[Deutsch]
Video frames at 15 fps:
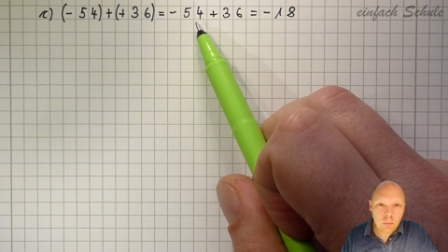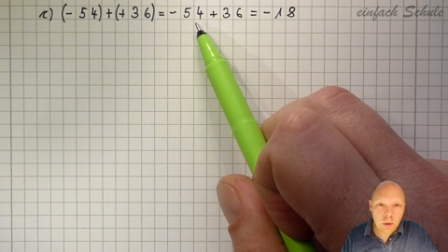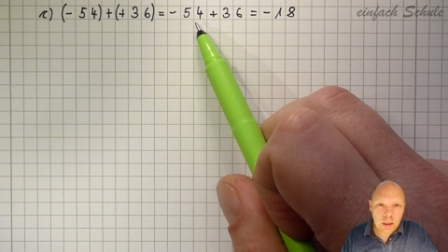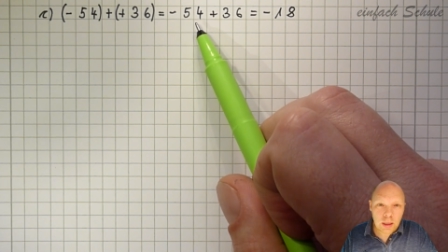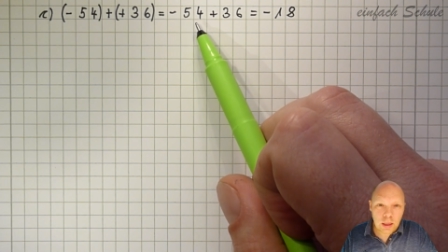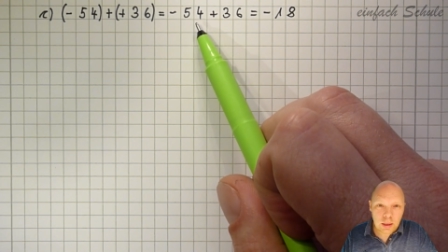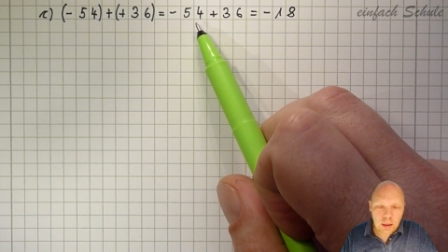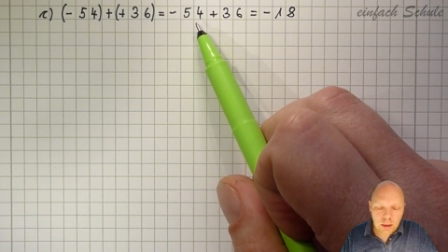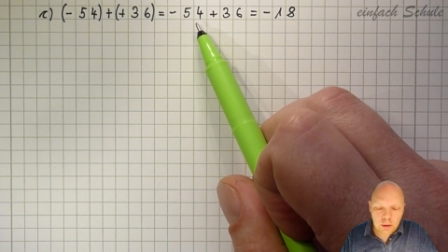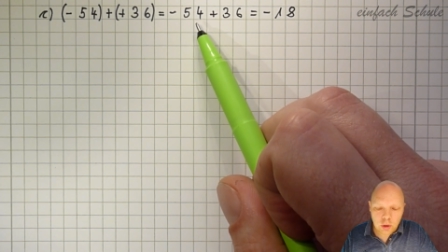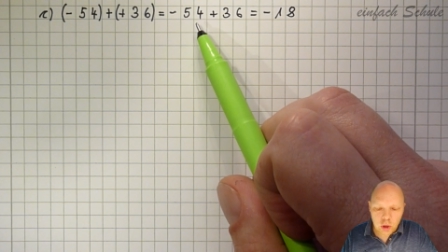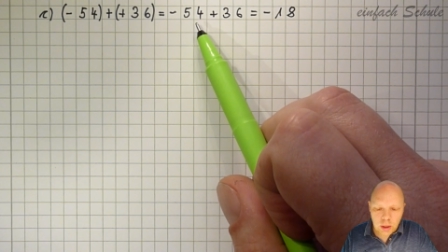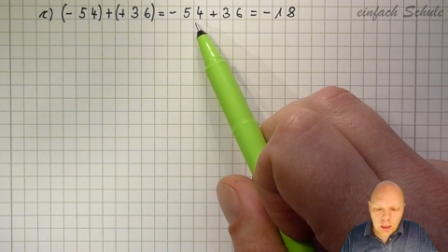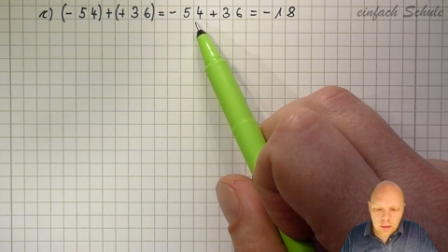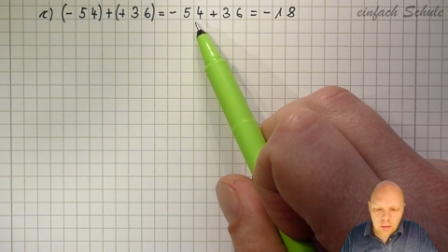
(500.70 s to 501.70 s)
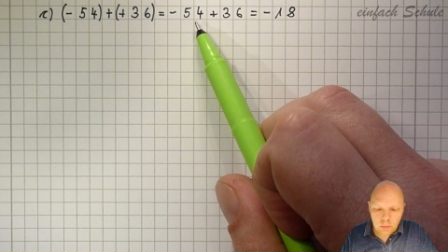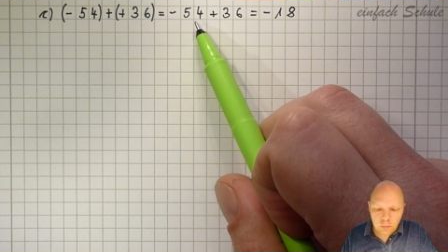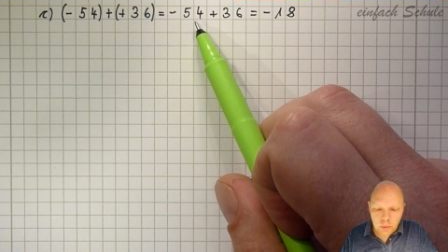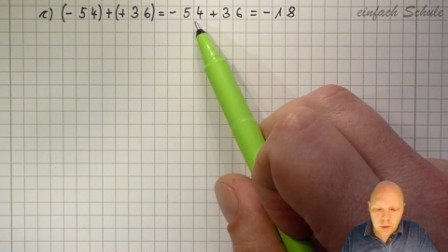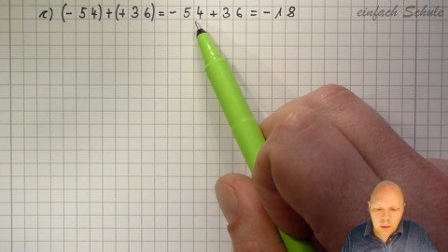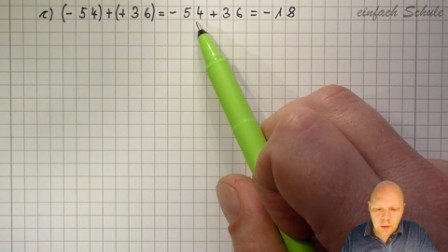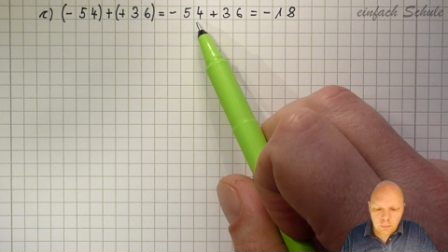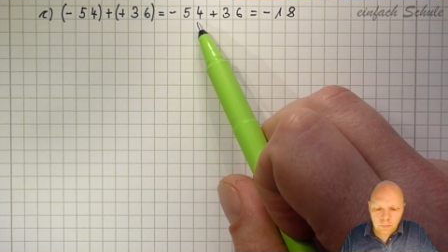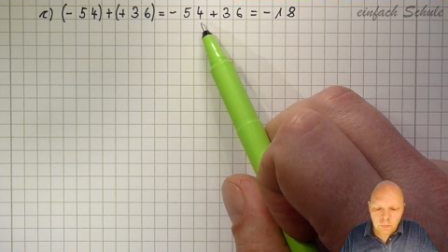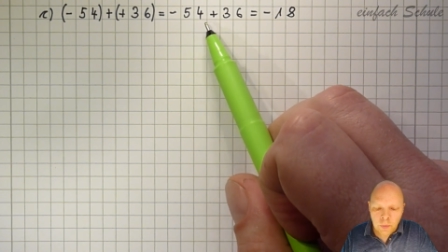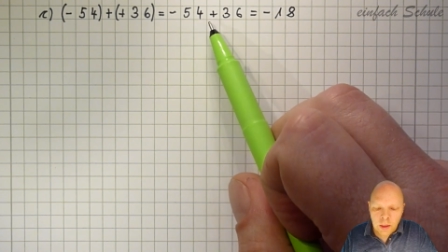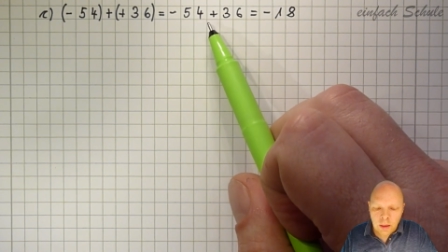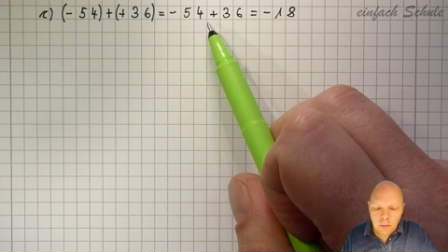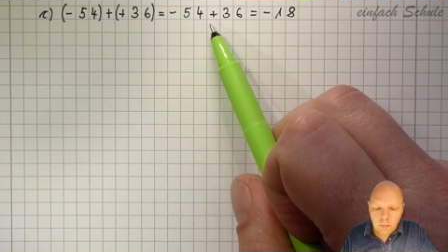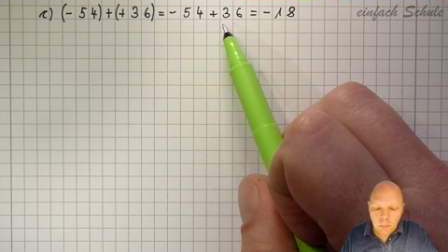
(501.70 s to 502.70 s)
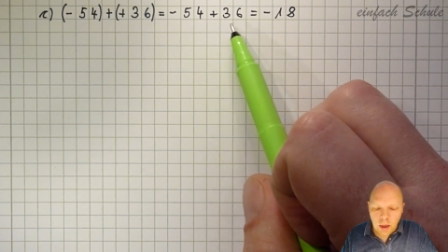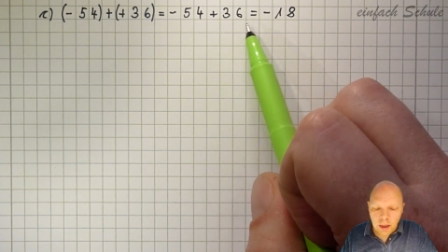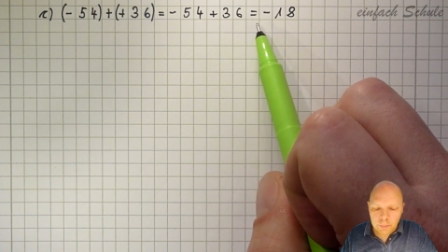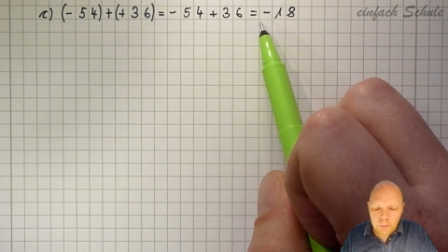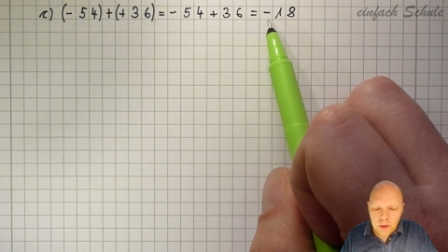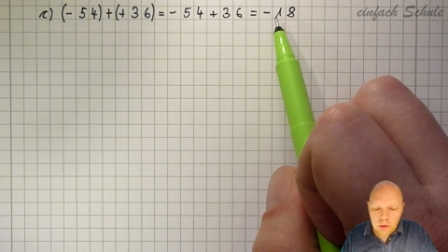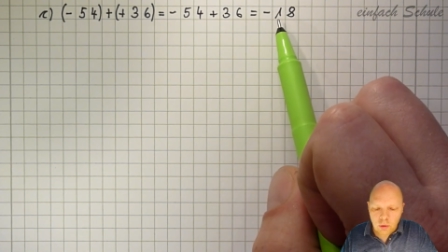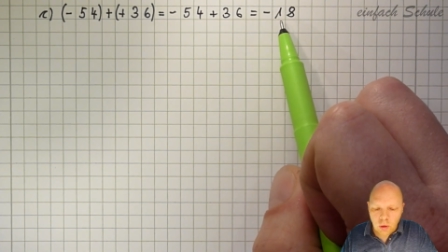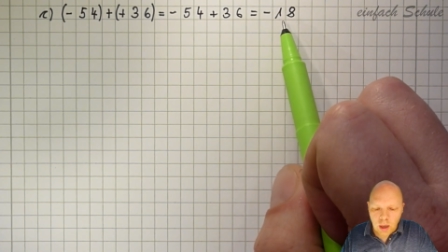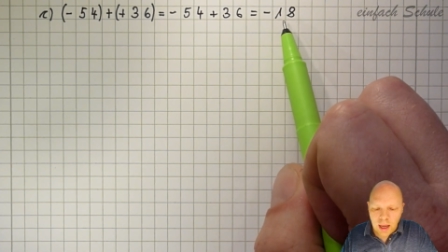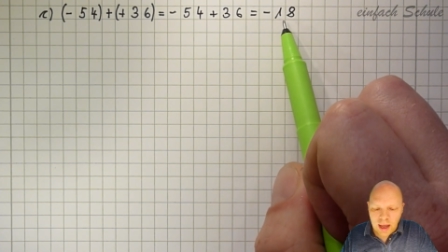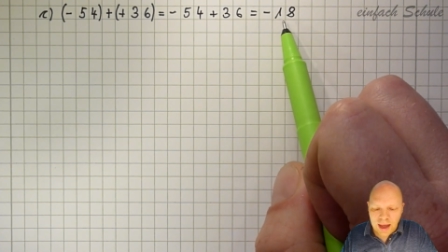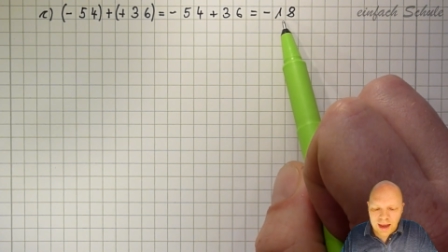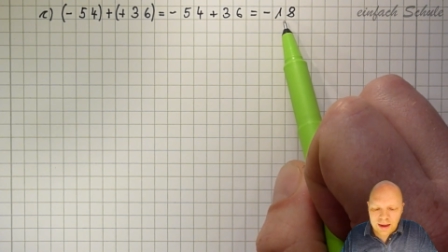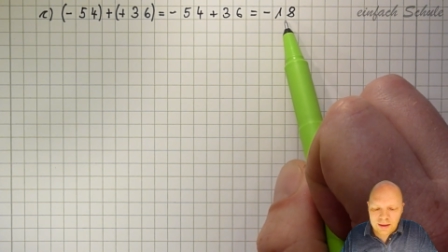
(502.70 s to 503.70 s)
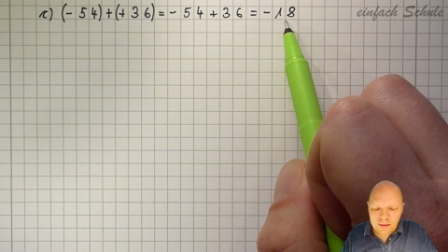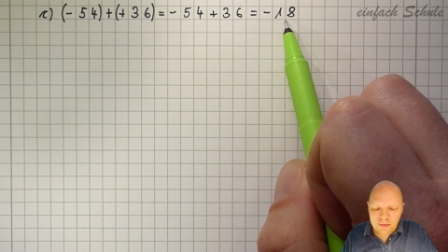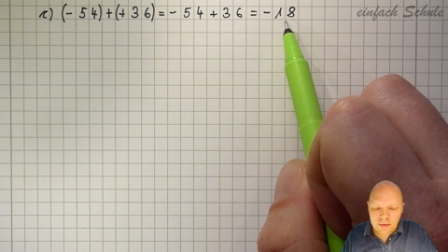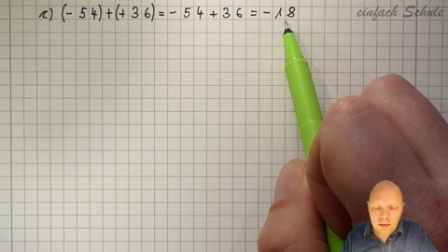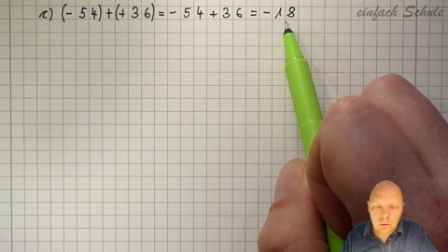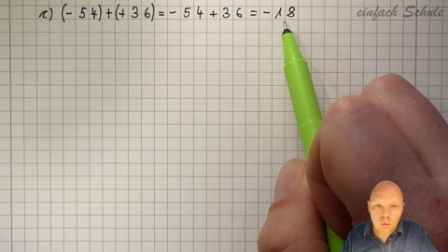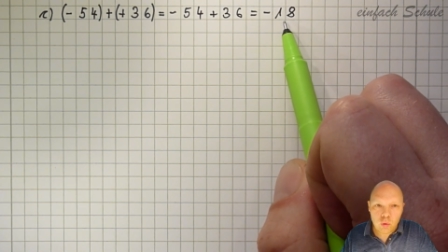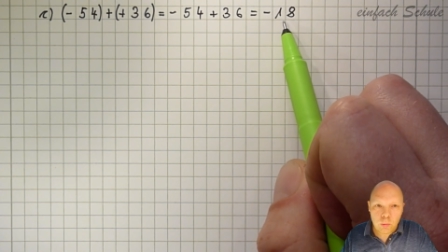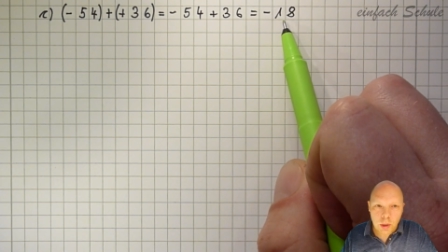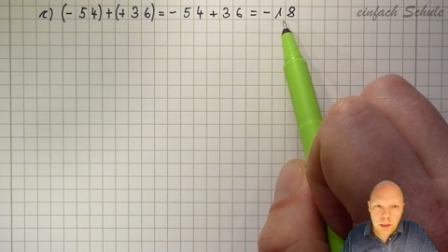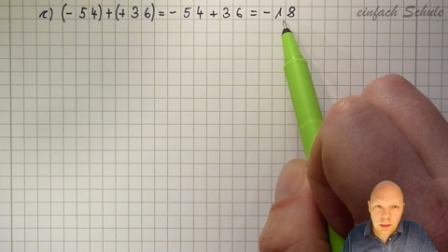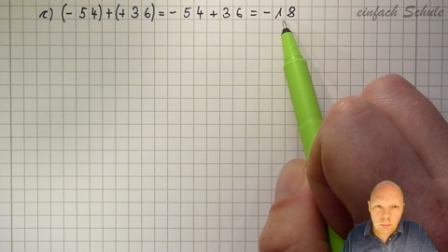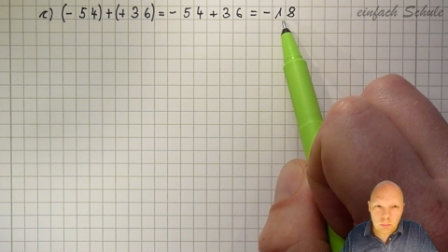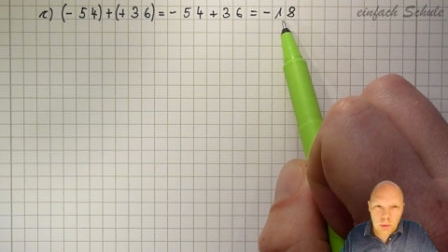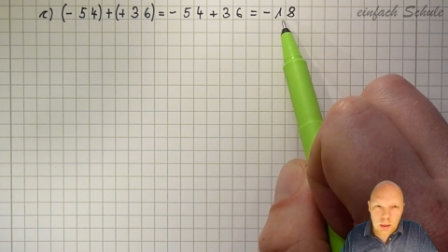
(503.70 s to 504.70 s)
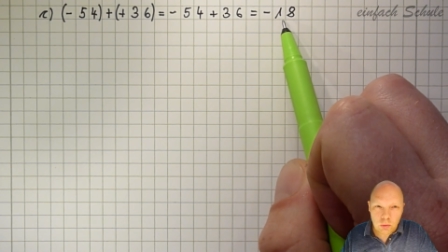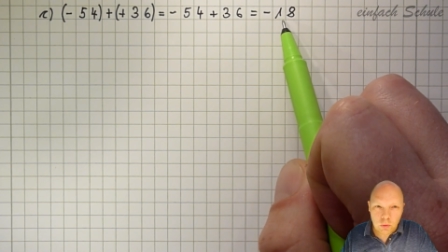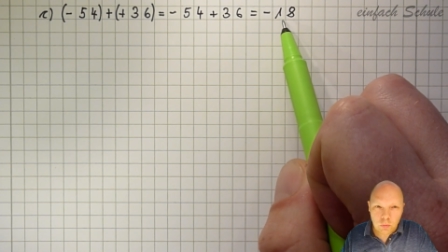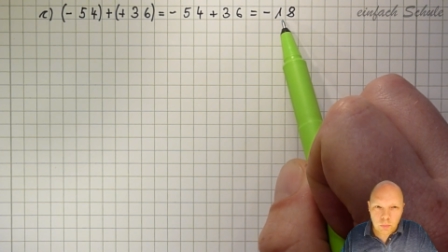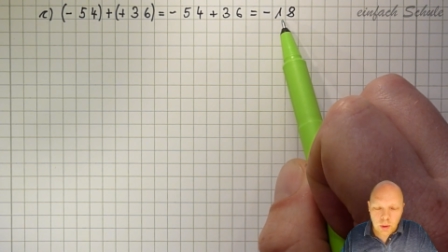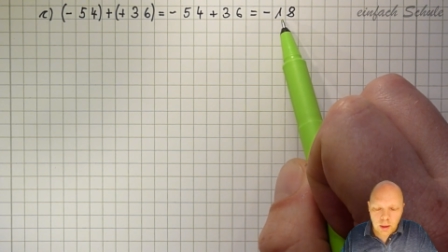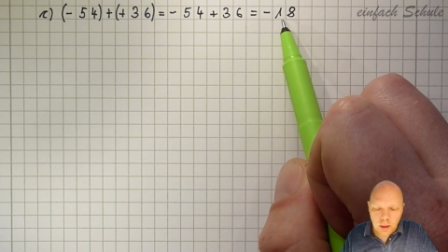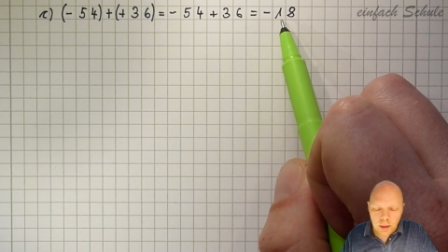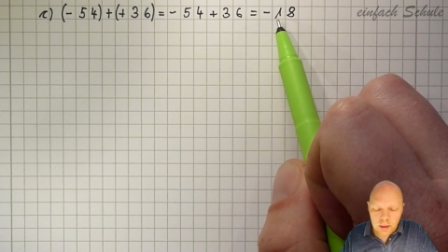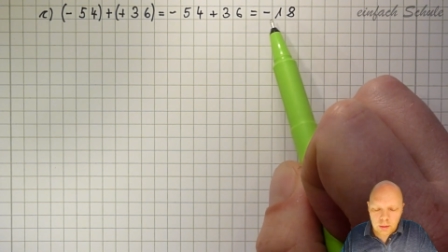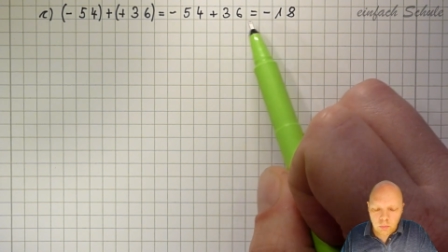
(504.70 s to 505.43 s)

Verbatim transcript: bei der ich ja gestartet bin, bleiben dann noch 18 übrig im Minusbereich.